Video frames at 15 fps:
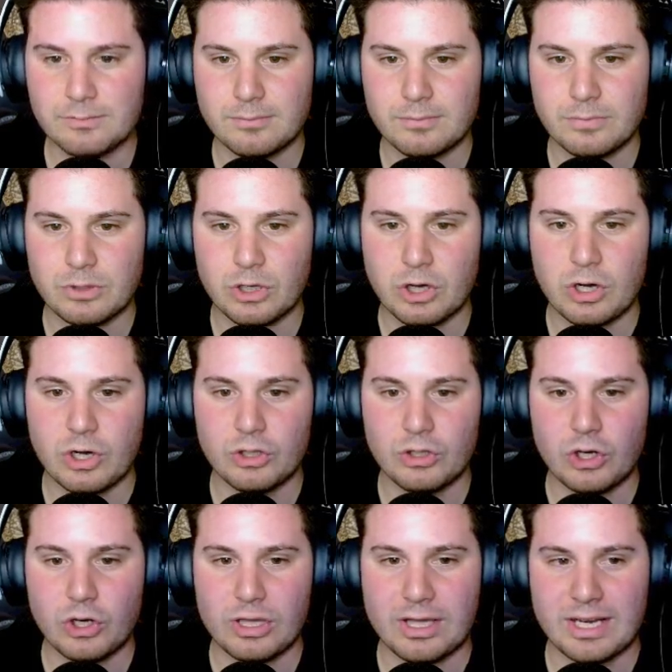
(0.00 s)
No,
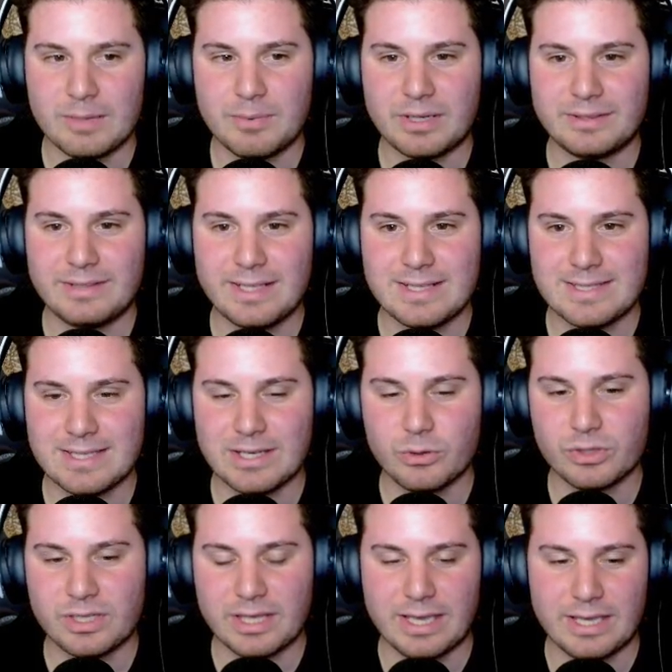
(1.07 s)
no, la ripartenza,
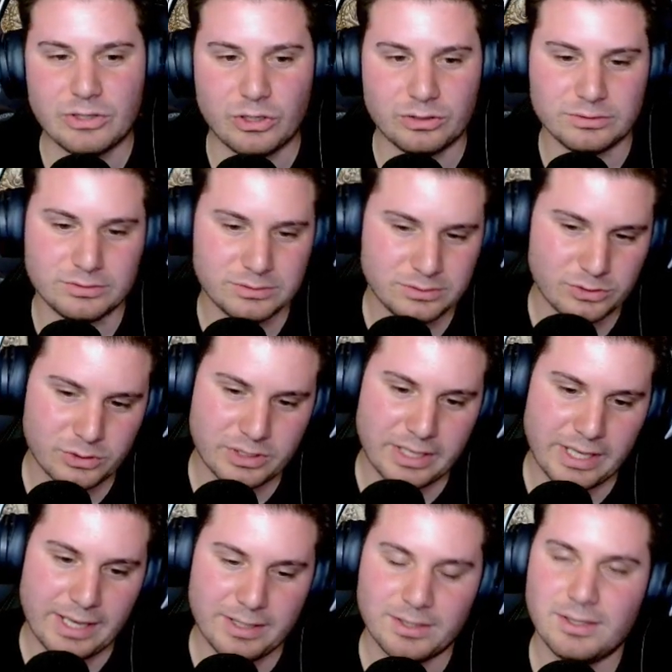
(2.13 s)
ok, no,
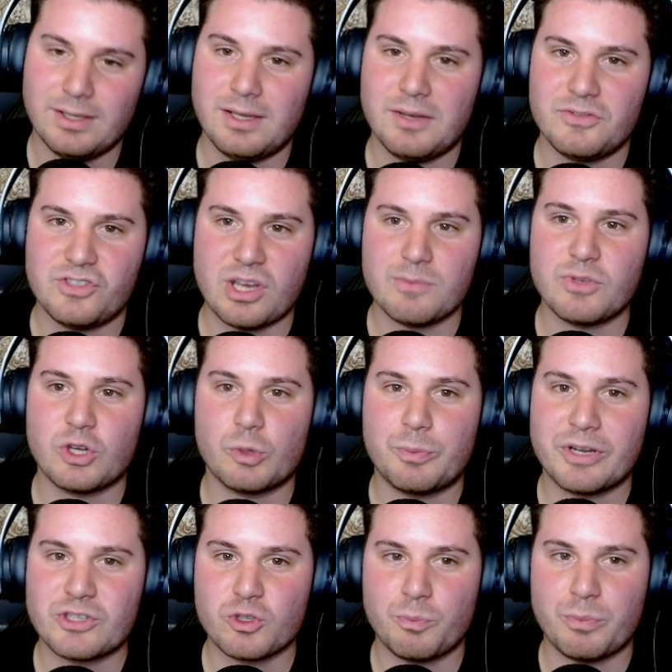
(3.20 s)
ok. Già mi ero
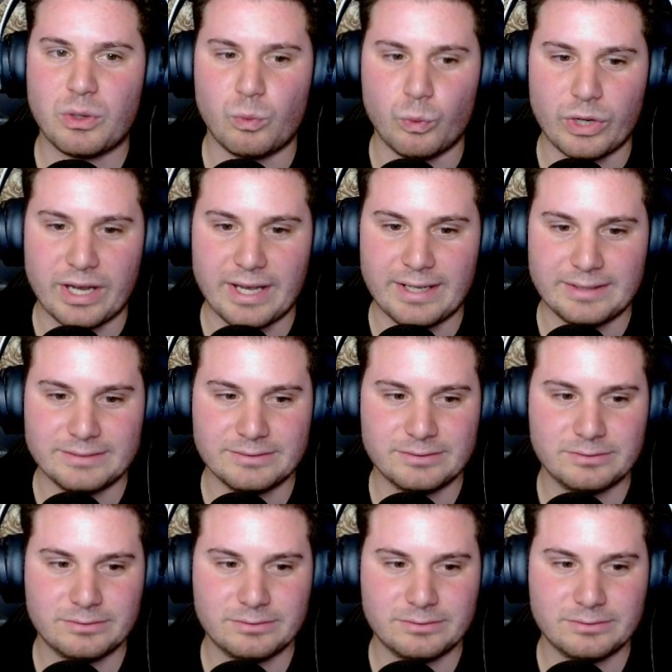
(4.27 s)
preso paura, eh.